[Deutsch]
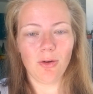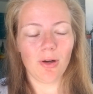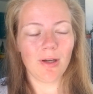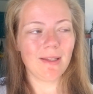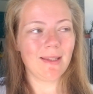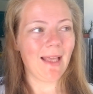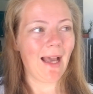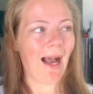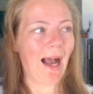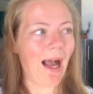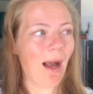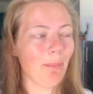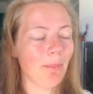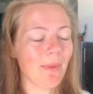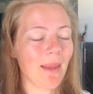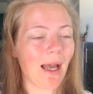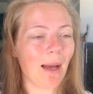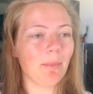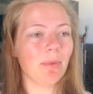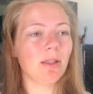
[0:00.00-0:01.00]
Heute
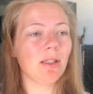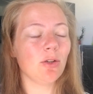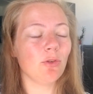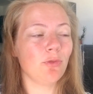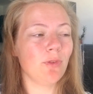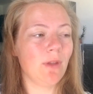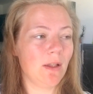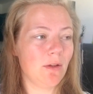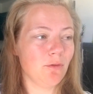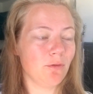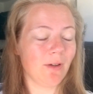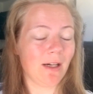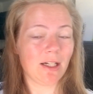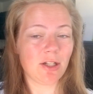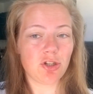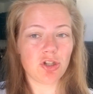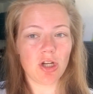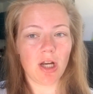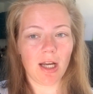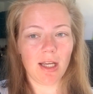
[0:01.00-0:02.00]
Abend habe ich auf jeden
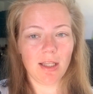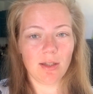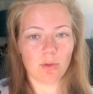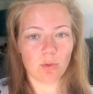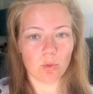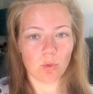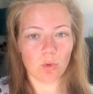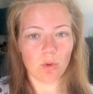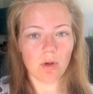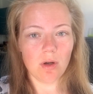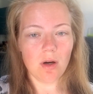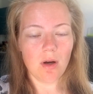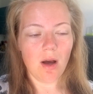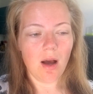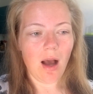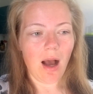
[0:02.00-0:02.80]
Fall Chaido.